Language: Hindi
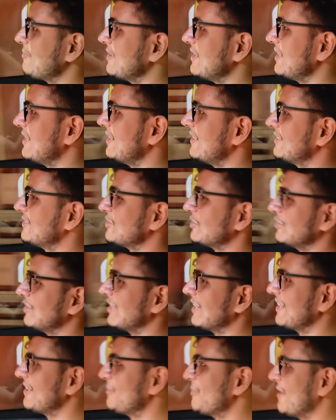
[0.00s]
अपनी
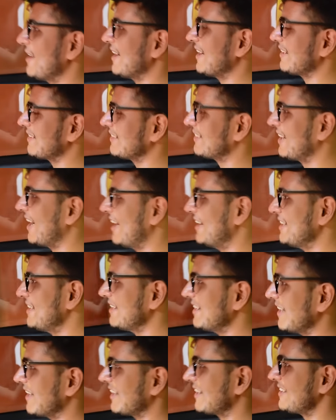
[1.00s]
जिंदगी में
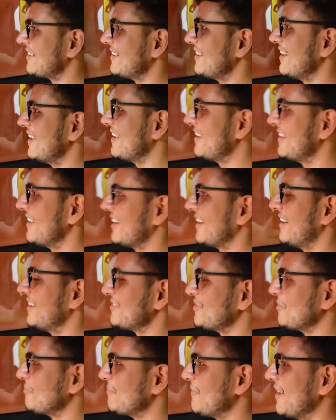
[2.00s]
गाड़ी एक लेने का
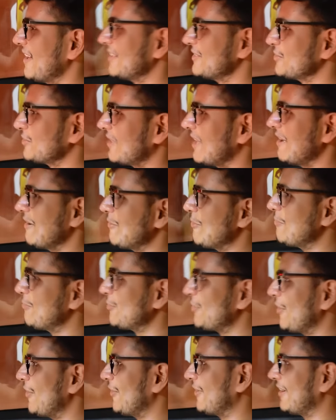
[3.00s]
सपना जो था वो
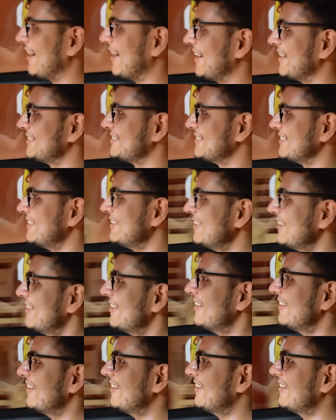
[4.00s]
पूरा हो गया आज
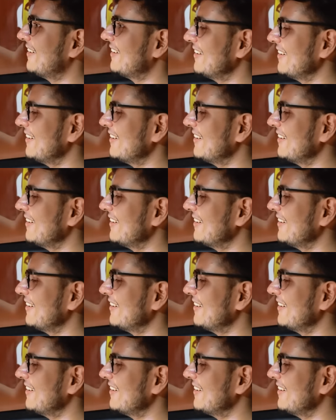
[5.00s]
आज